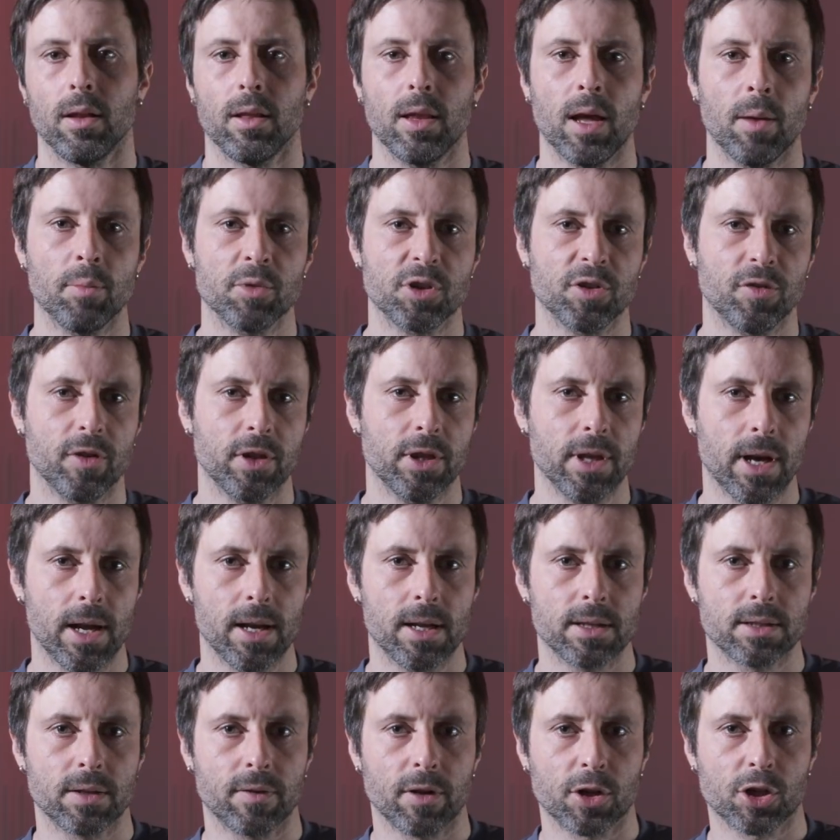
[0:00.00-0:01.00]
Там же в
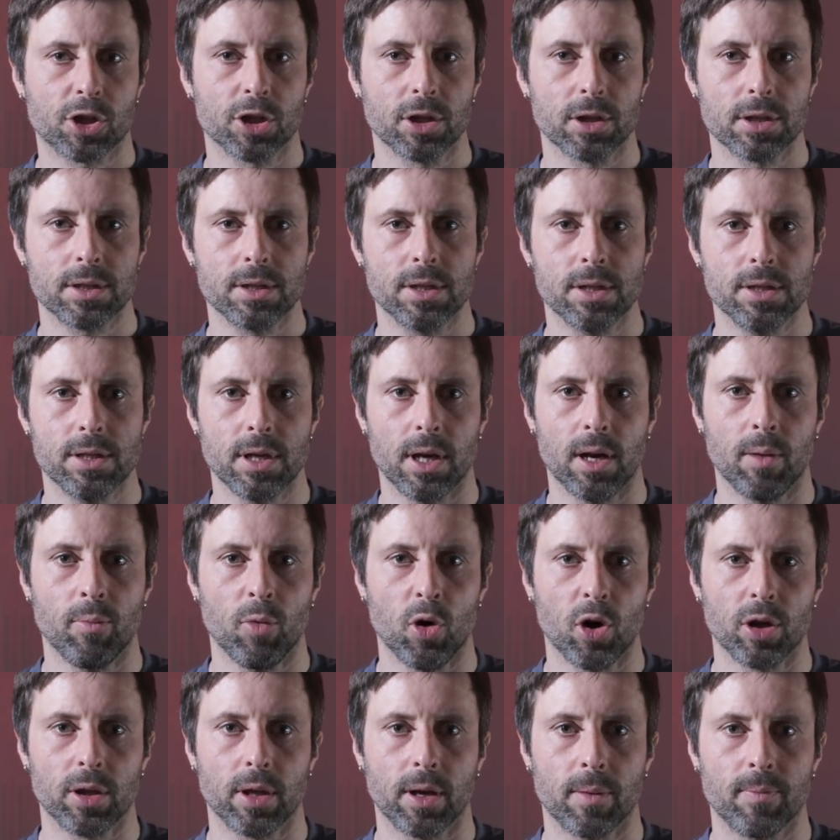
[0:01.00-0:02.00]
Италии завершилась неделя
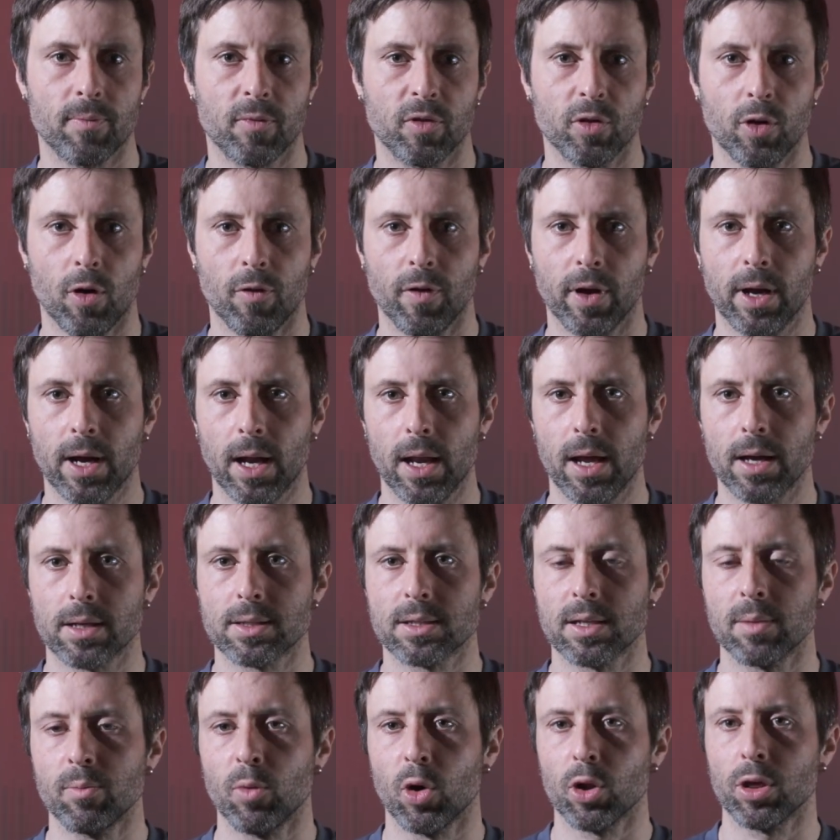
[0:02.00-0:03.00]
моды. В новой
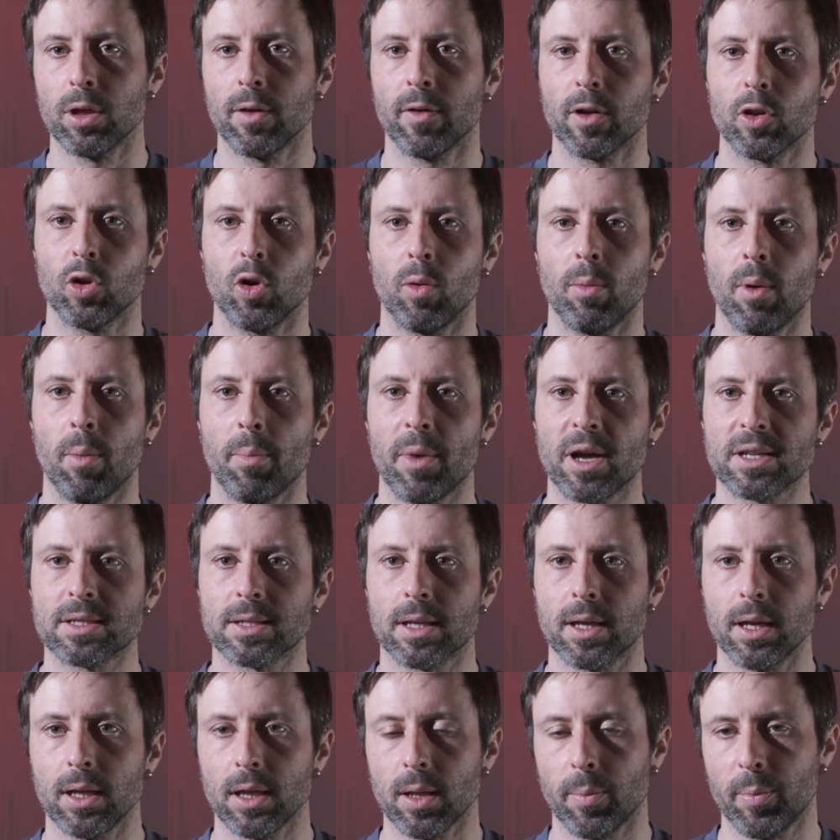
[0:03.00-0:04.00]
коллекции модного дома
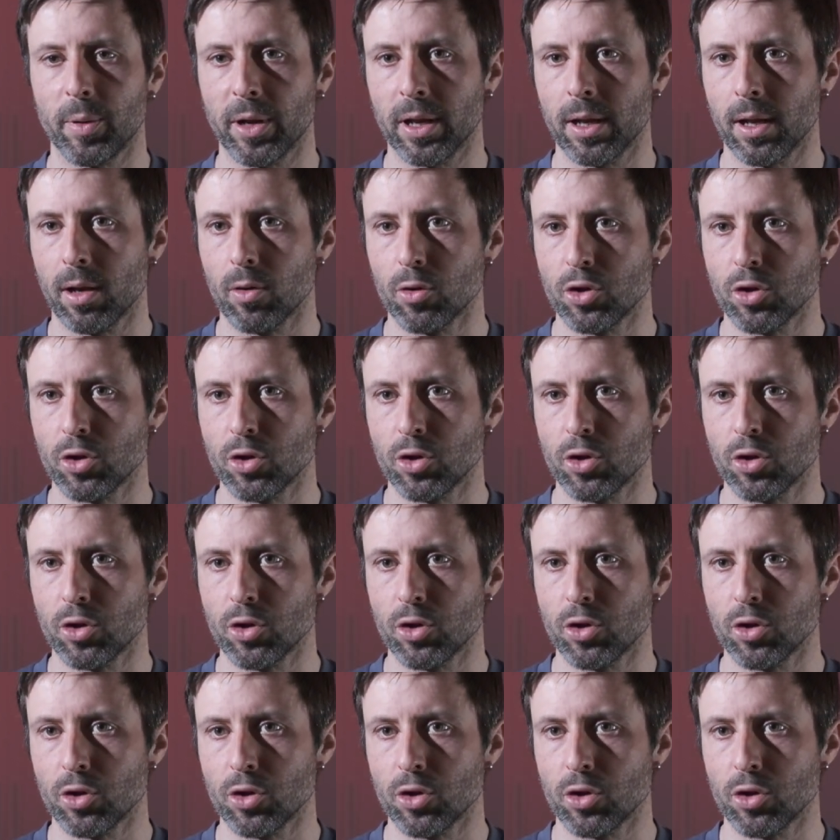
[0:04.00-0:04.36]
Маскина приняли